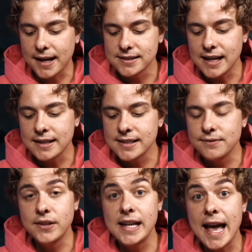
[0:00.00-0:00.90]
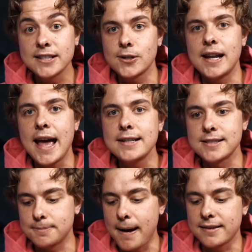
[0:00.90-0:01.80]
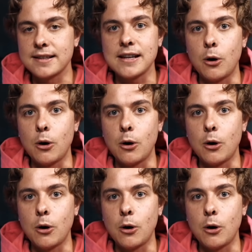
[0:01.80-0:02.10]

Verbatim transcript: Man kann sich ansehen, wie die Ex oder der Ex des Partners